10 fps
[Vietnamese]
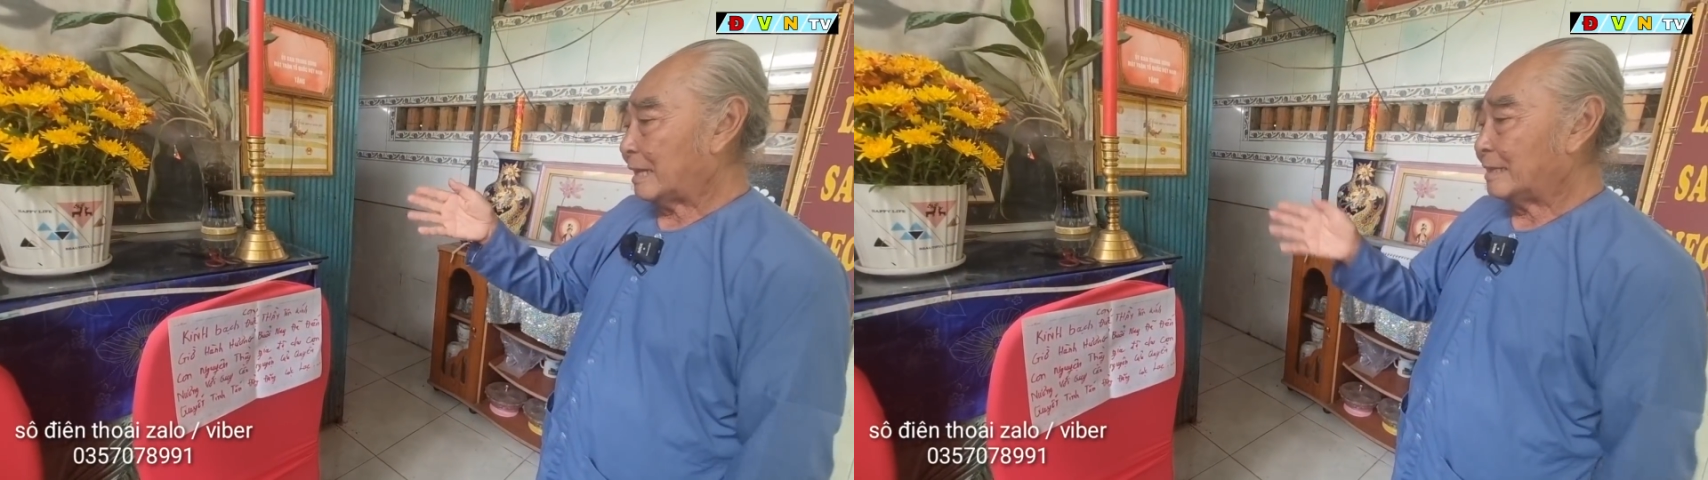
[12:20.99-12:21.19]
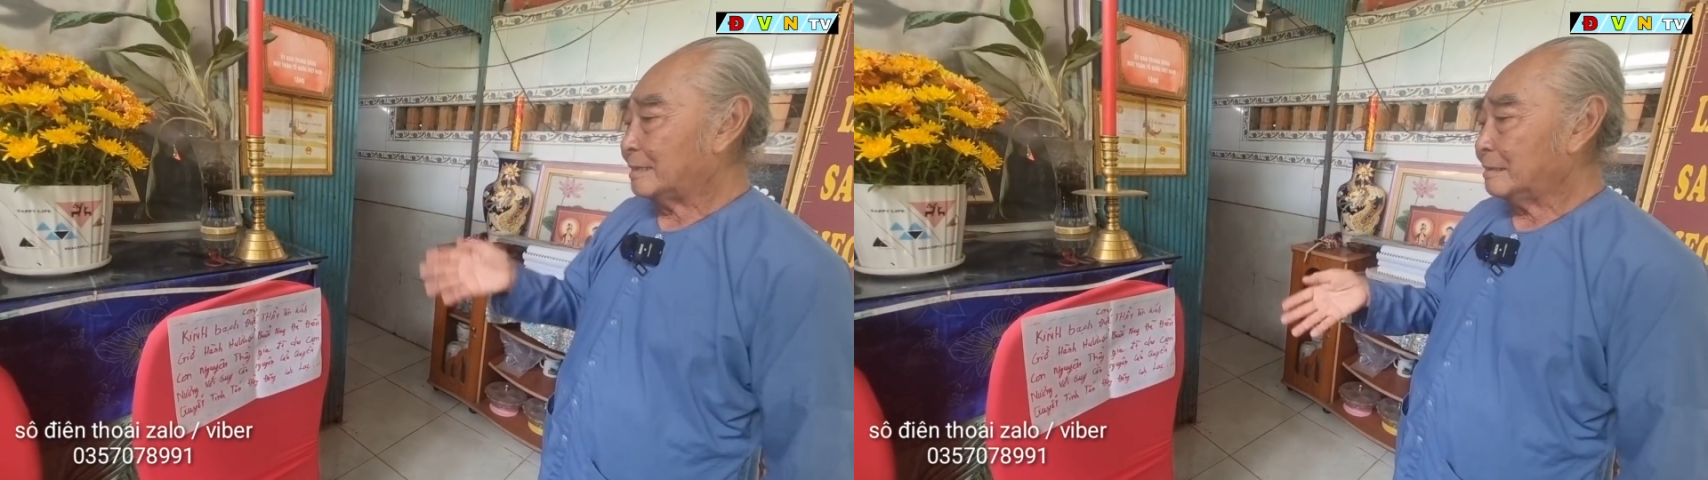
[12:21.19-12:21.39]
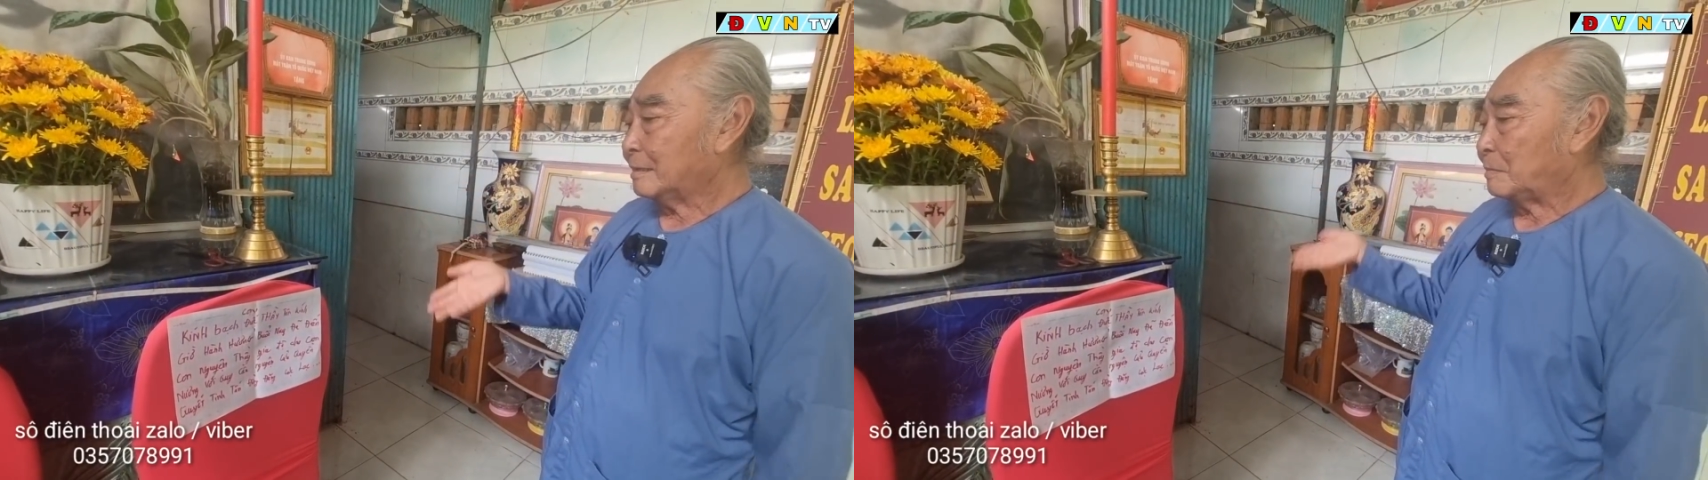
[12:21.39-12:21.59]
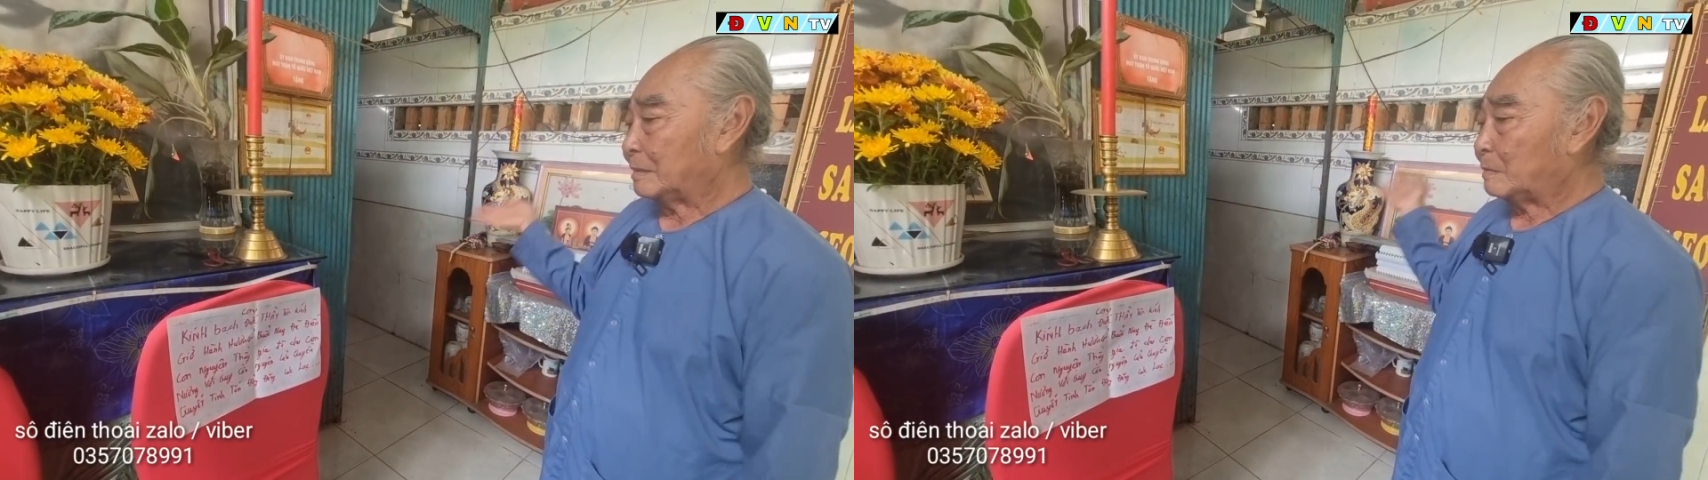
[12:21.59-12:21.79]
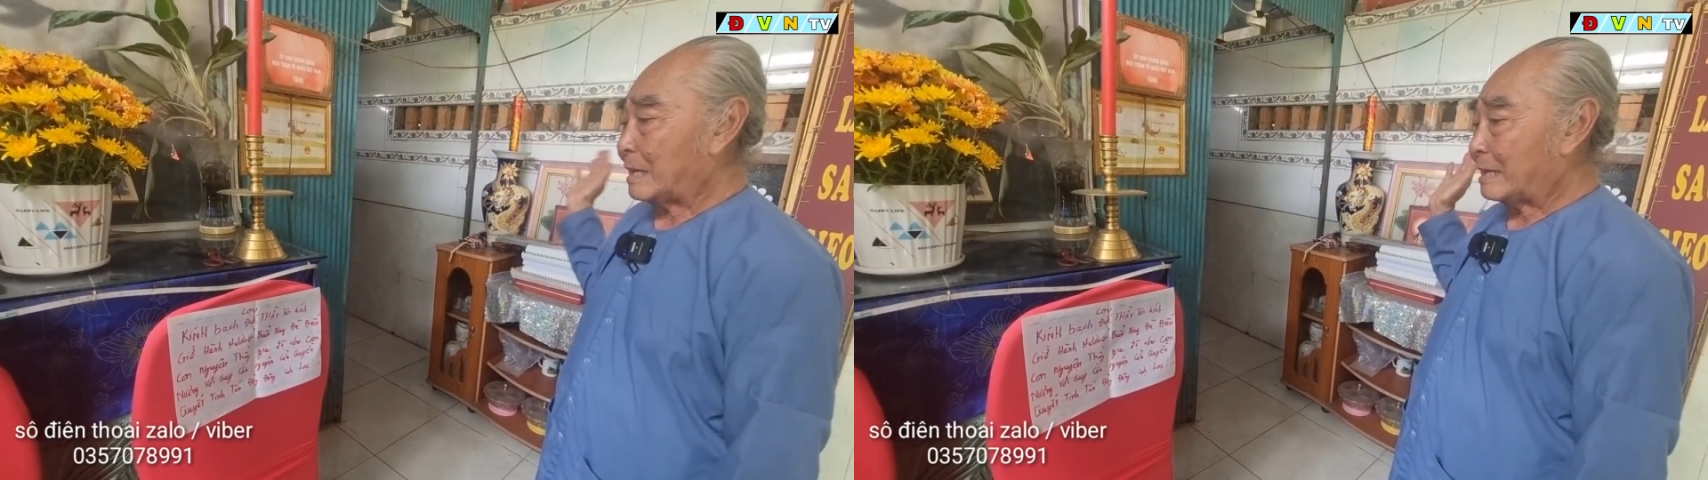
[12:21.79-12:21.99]
thầy trước rồi
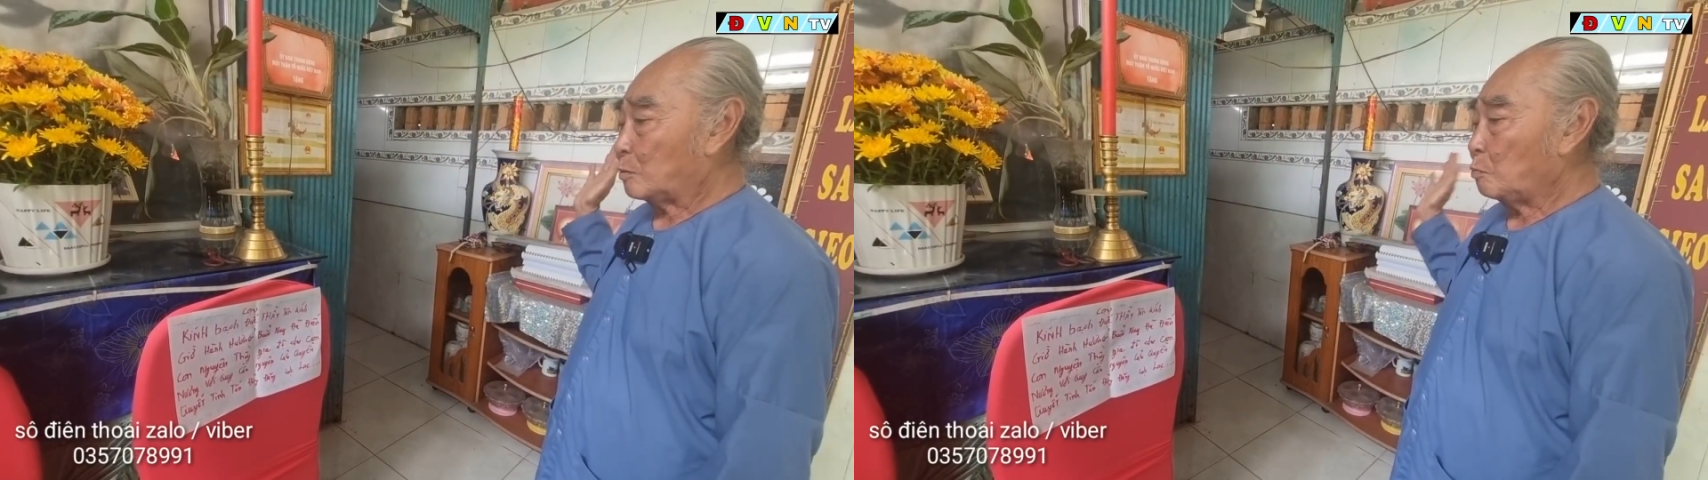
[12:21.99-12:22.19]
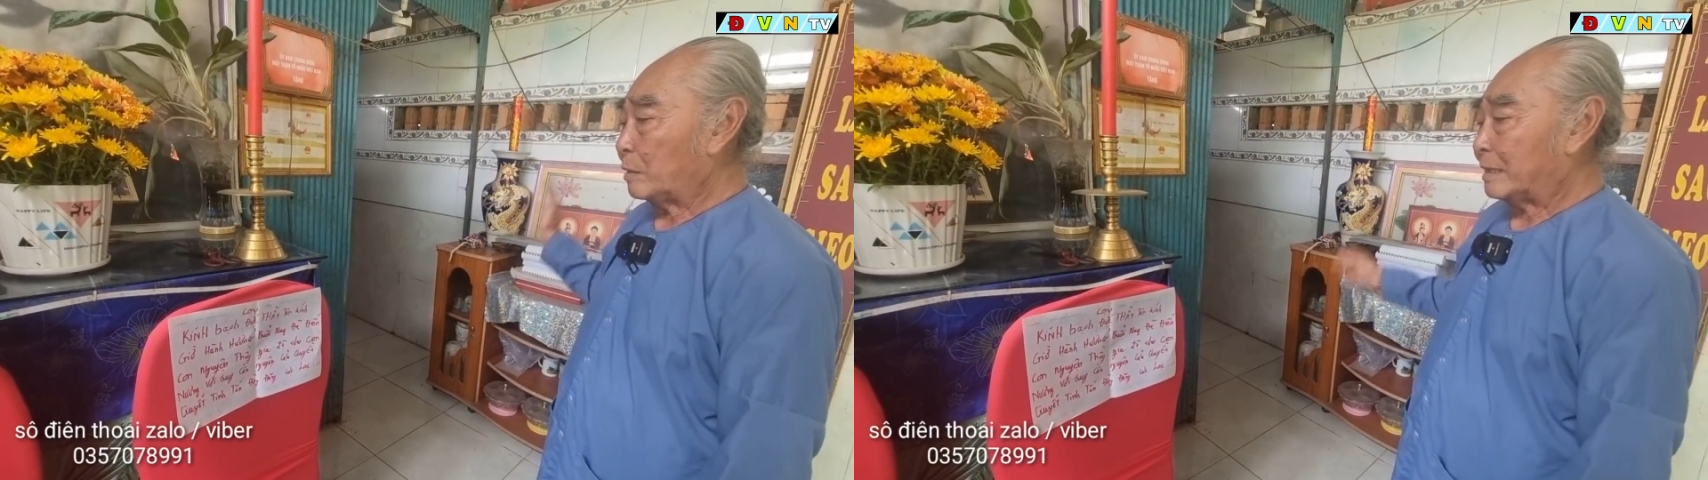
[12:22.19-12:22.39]
mình ra cúng